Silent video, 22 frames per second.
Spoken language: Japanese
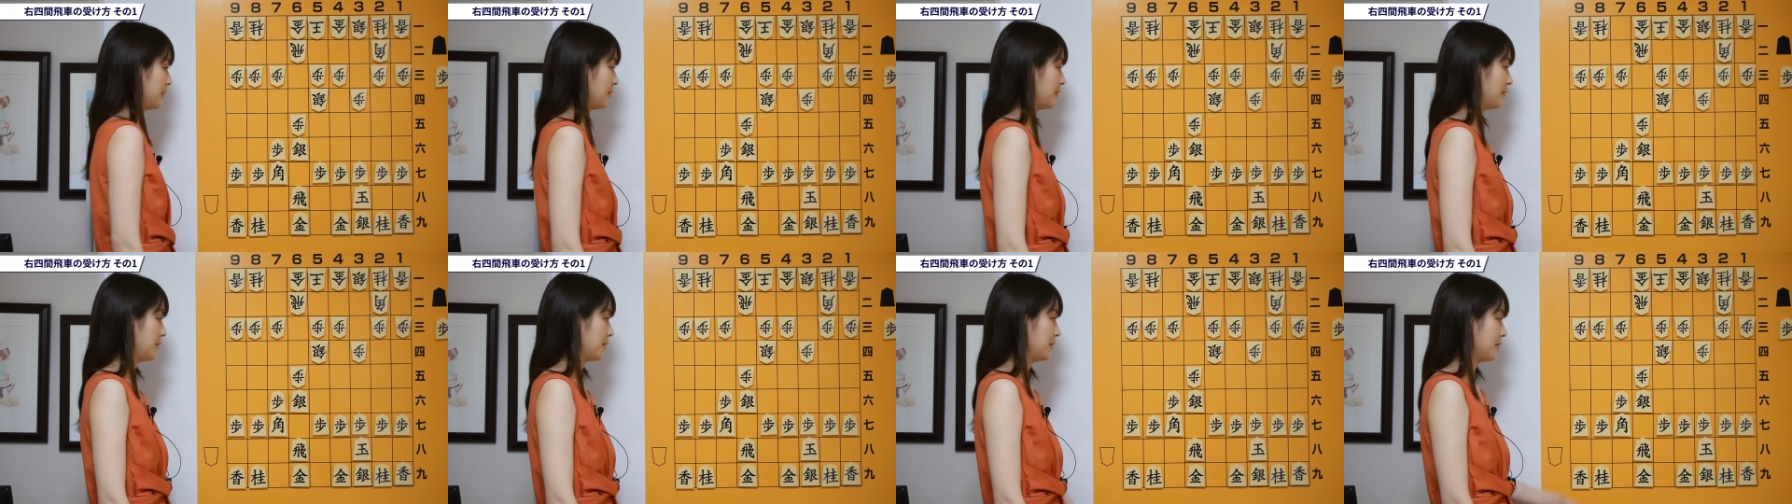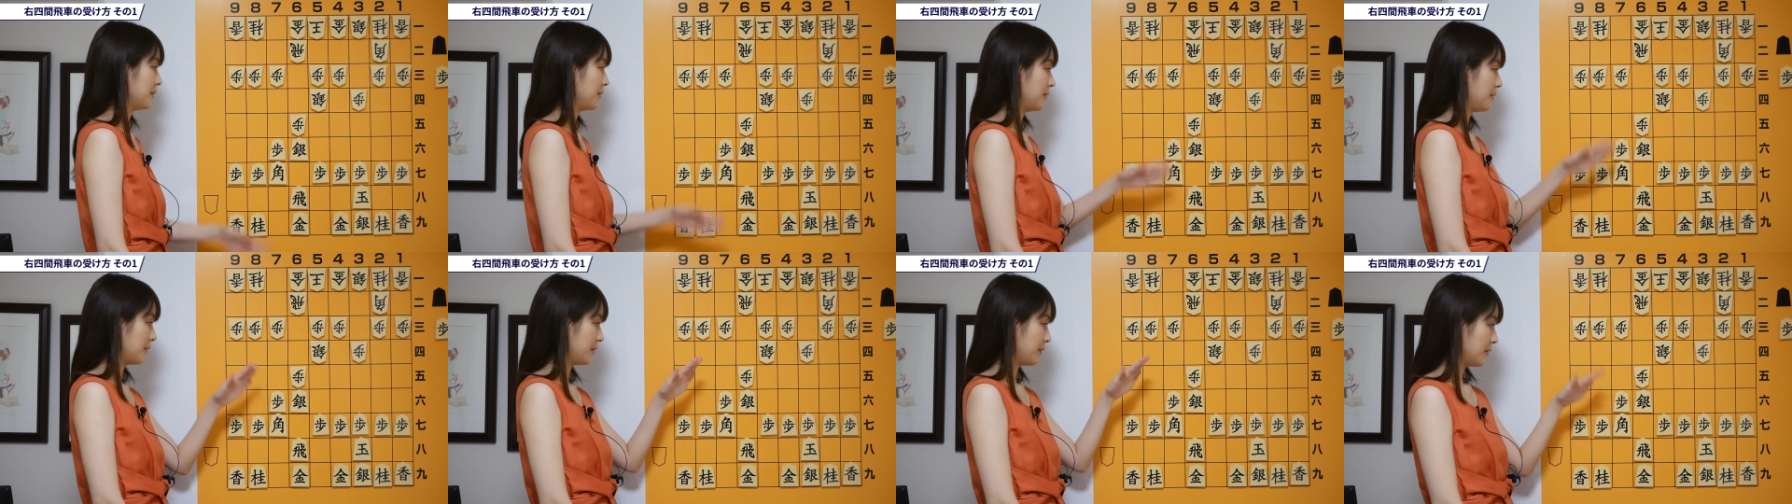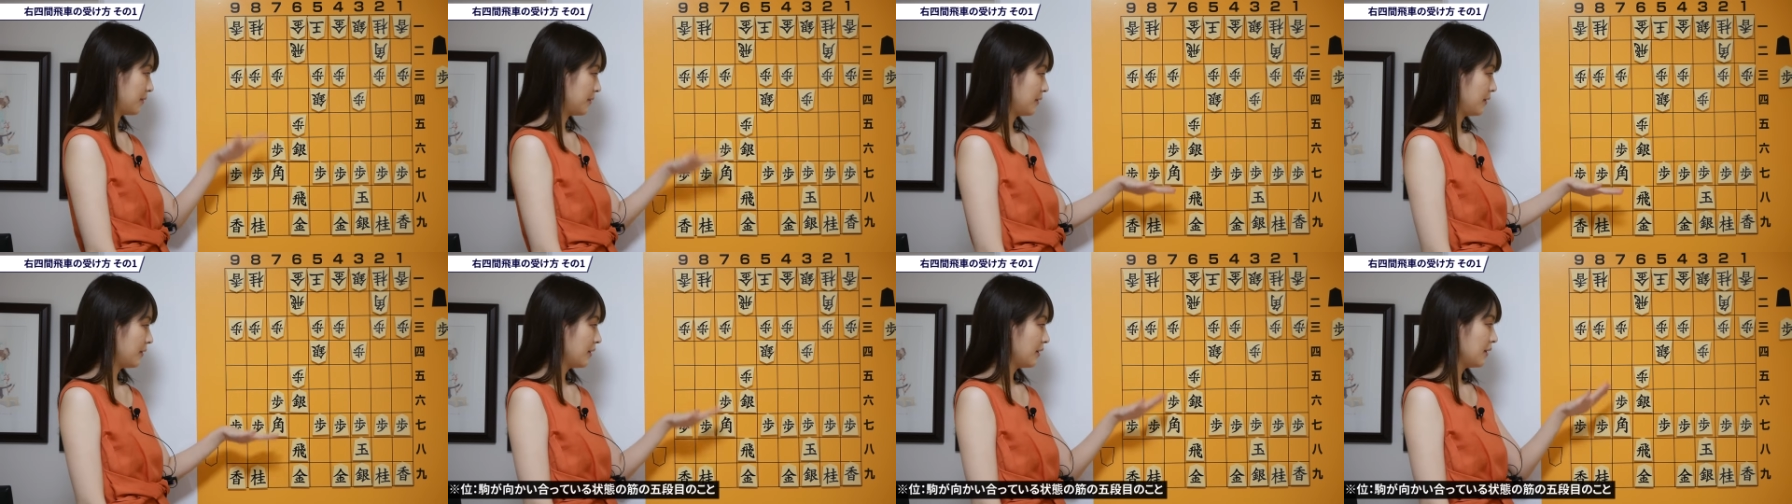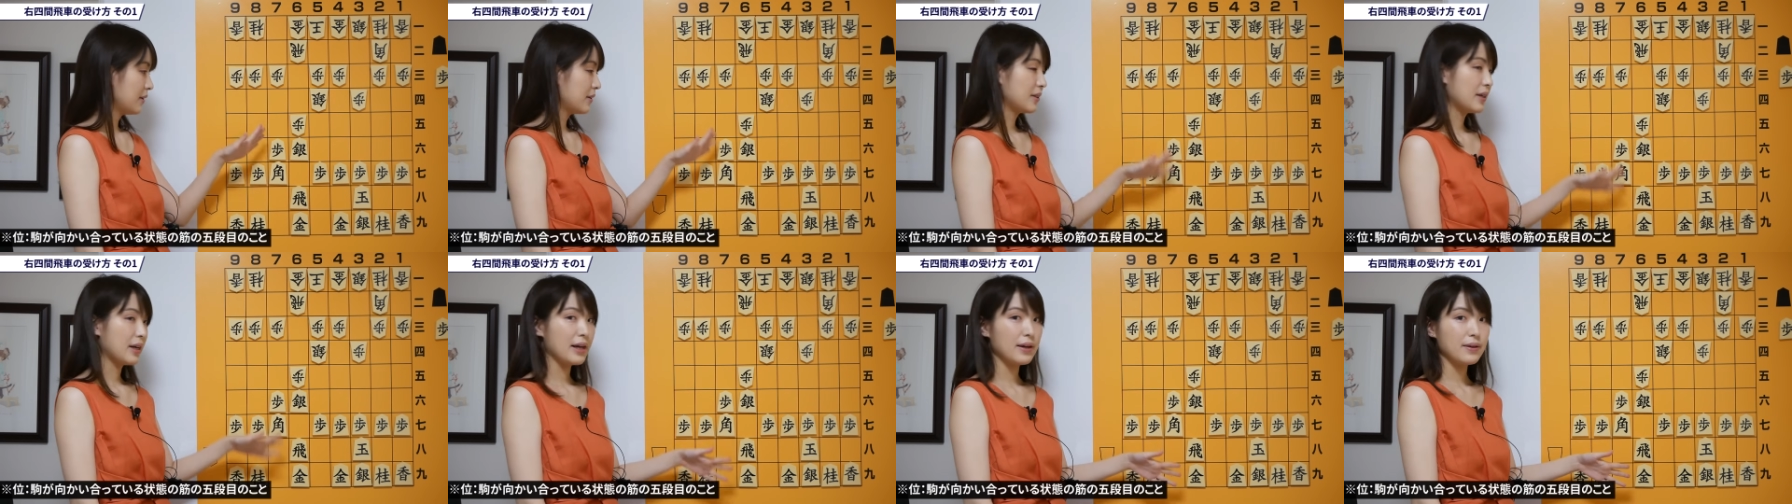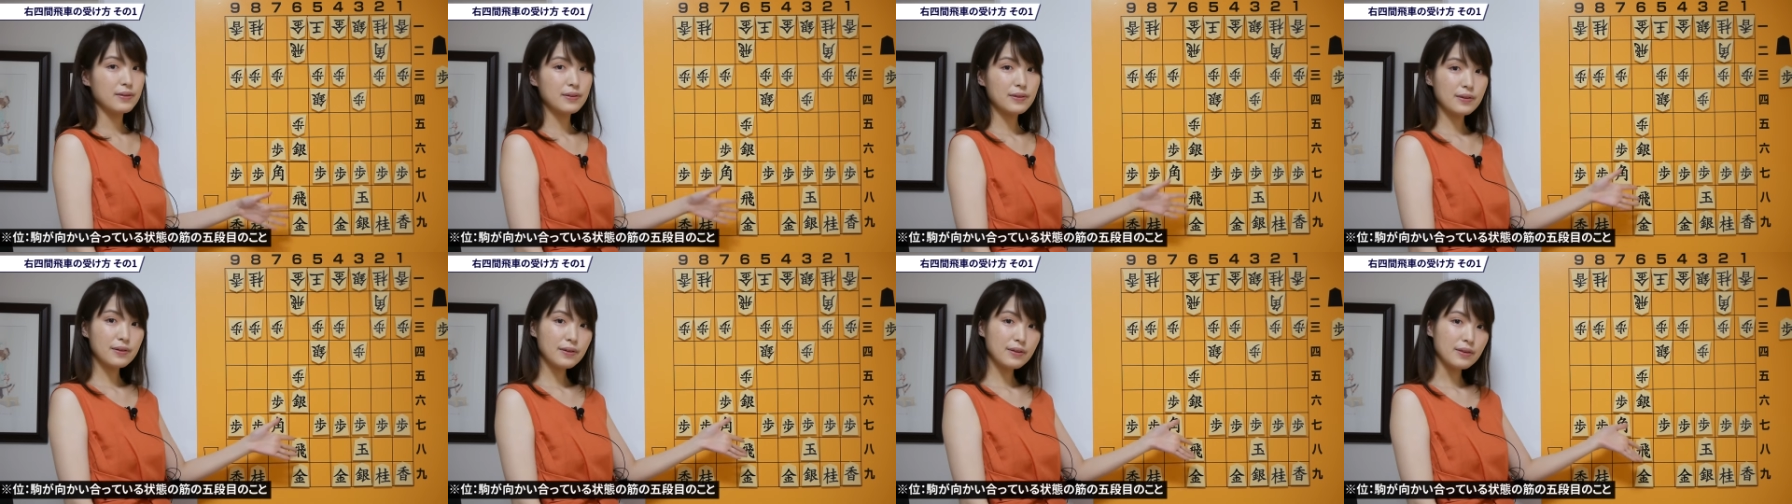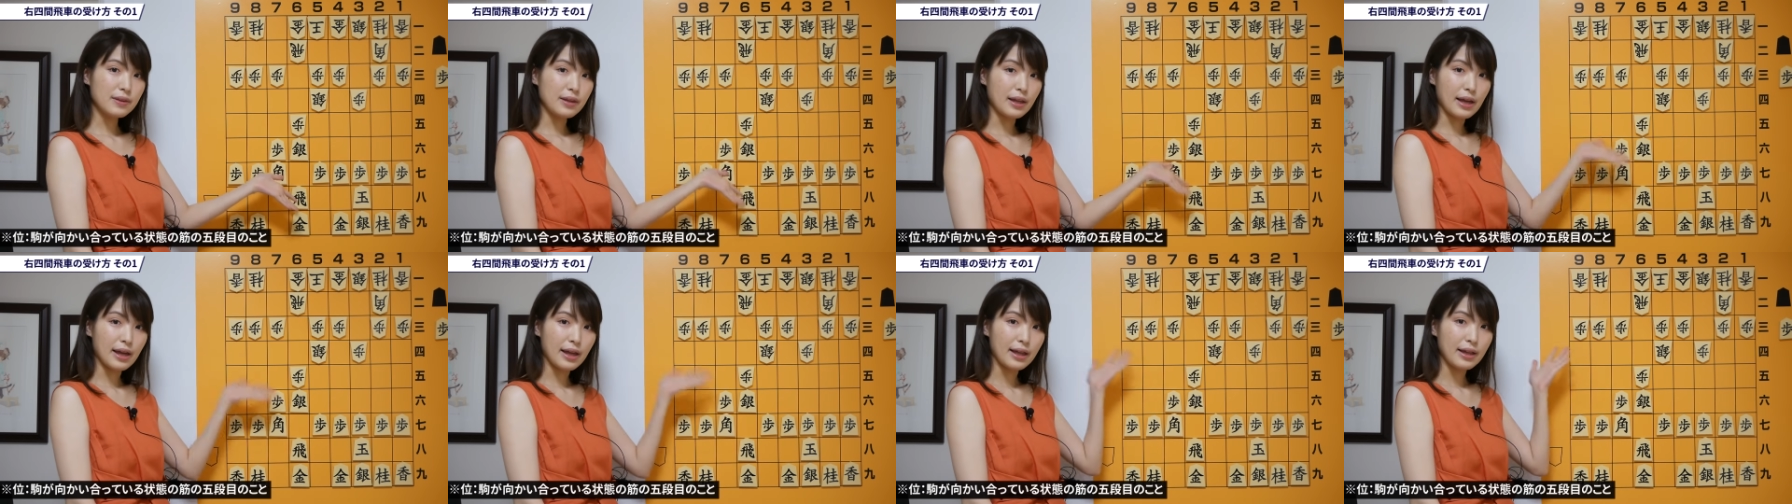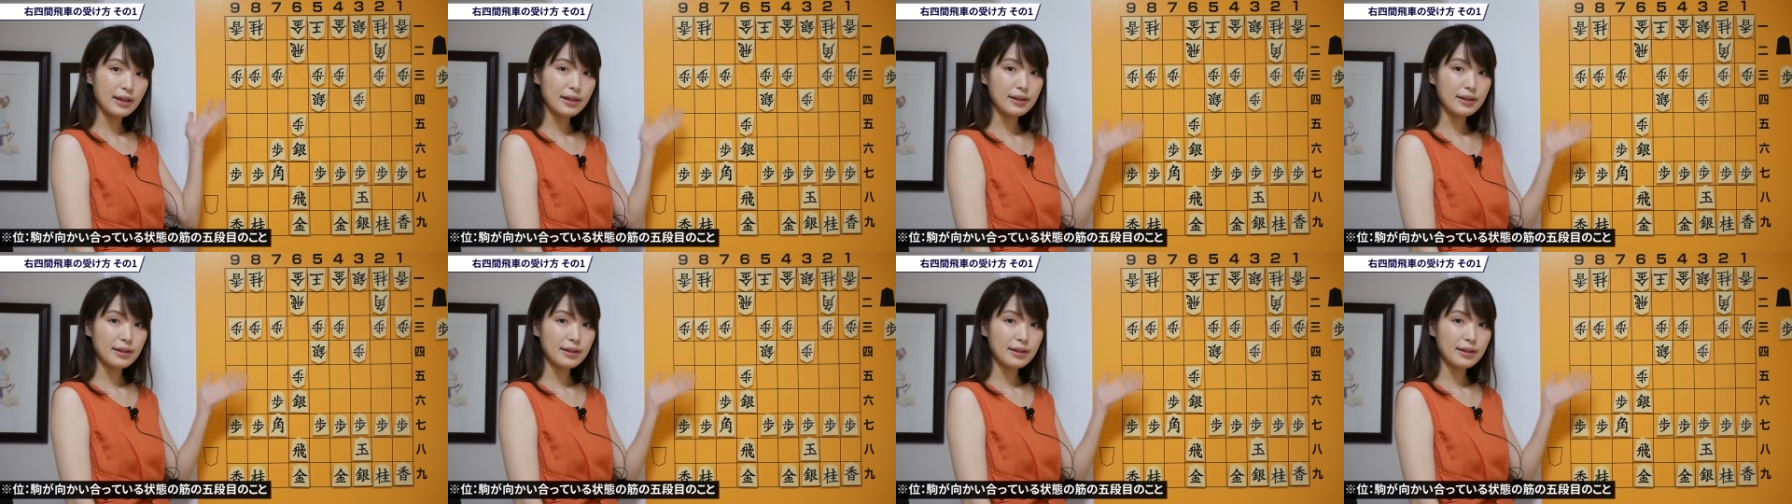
どんどんどんどん位を作って